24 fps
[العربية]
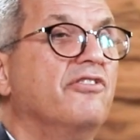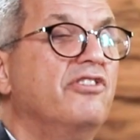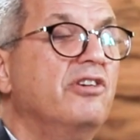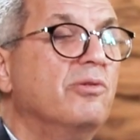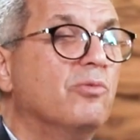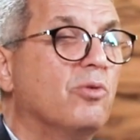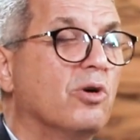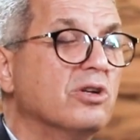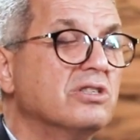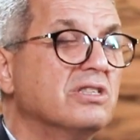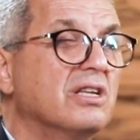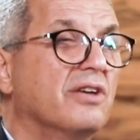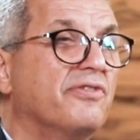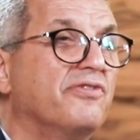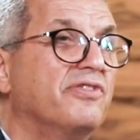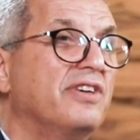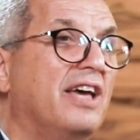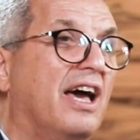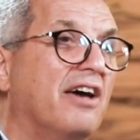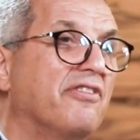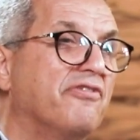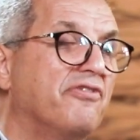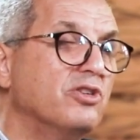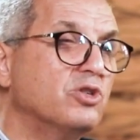في موظف
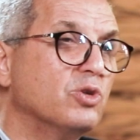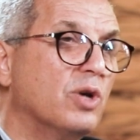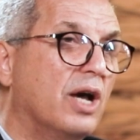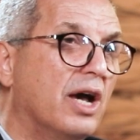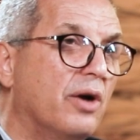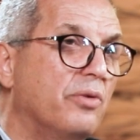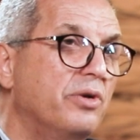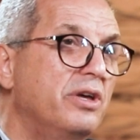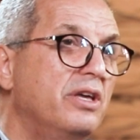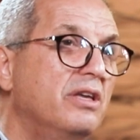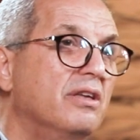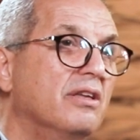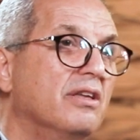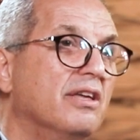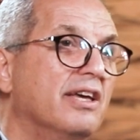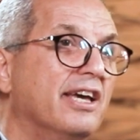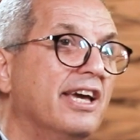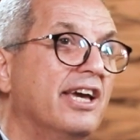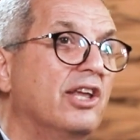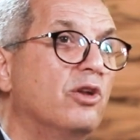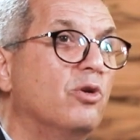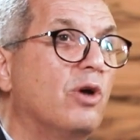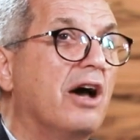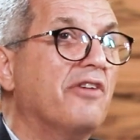يحفزه قوي
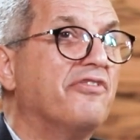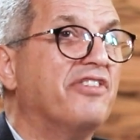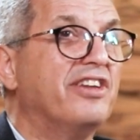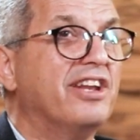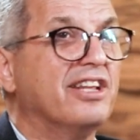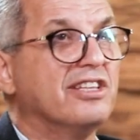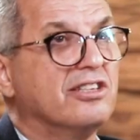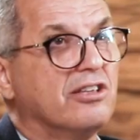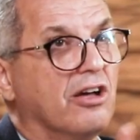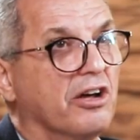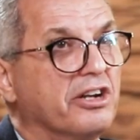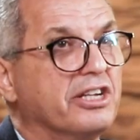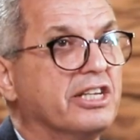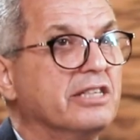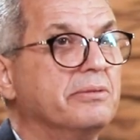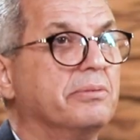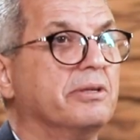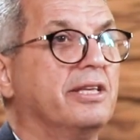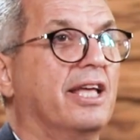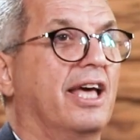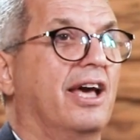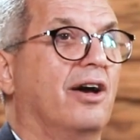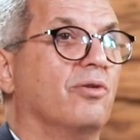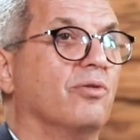انه قفل التارجت
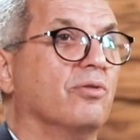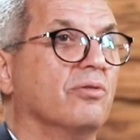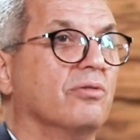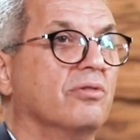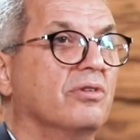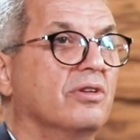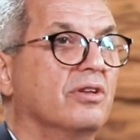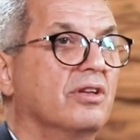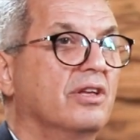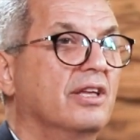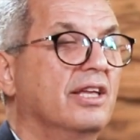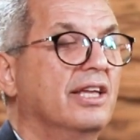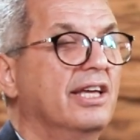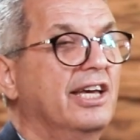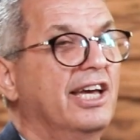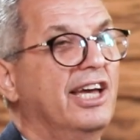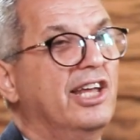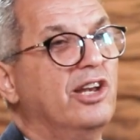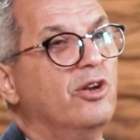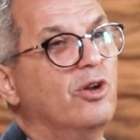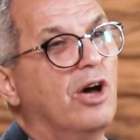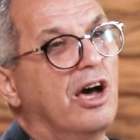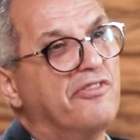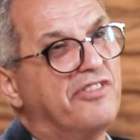بتاعه
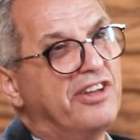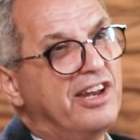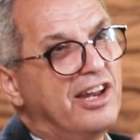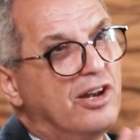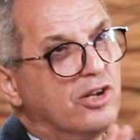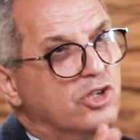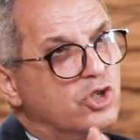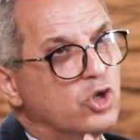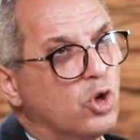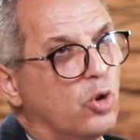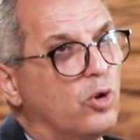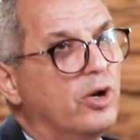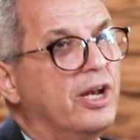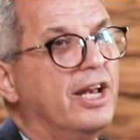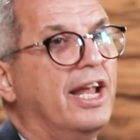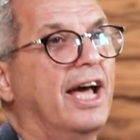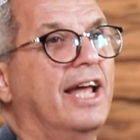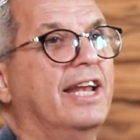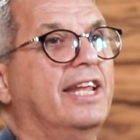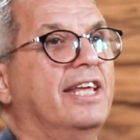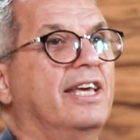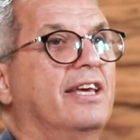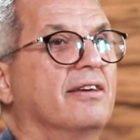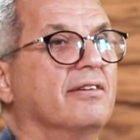انه قفل الشغل اللي
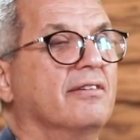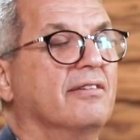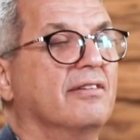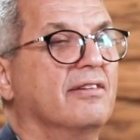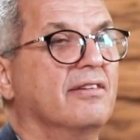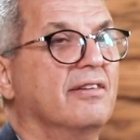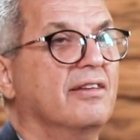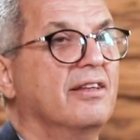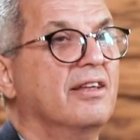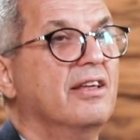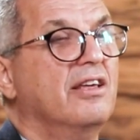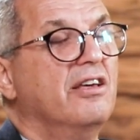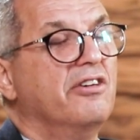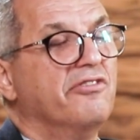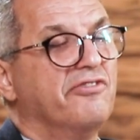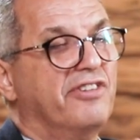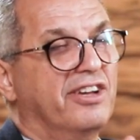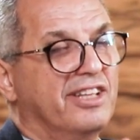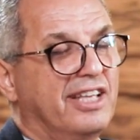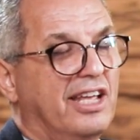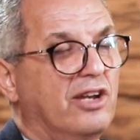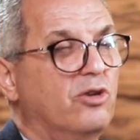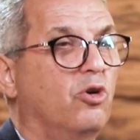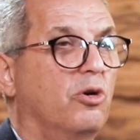عليه
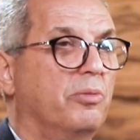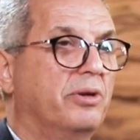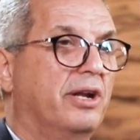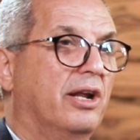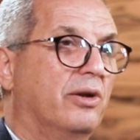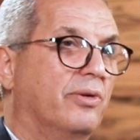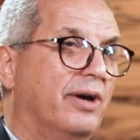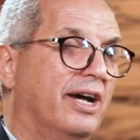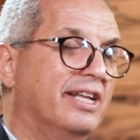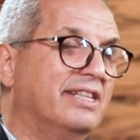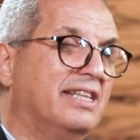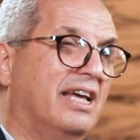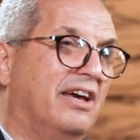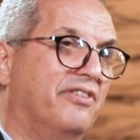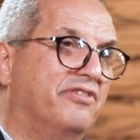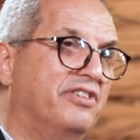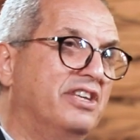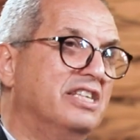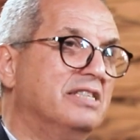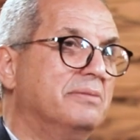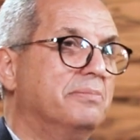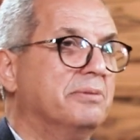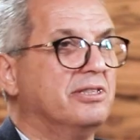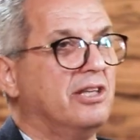فده نوع من انواع
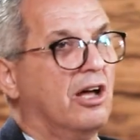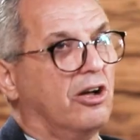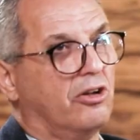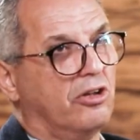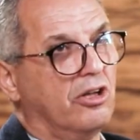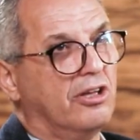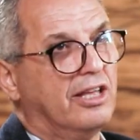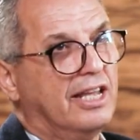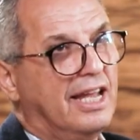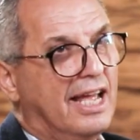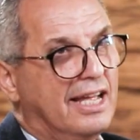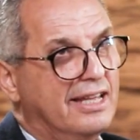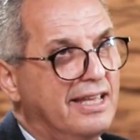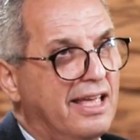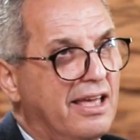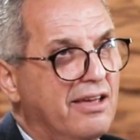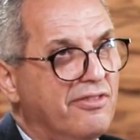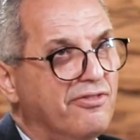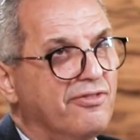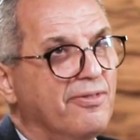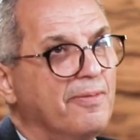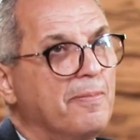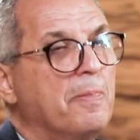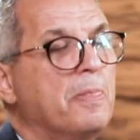التحفيز بتحقيق
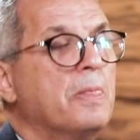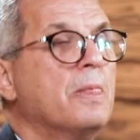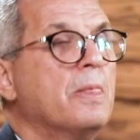الاهداف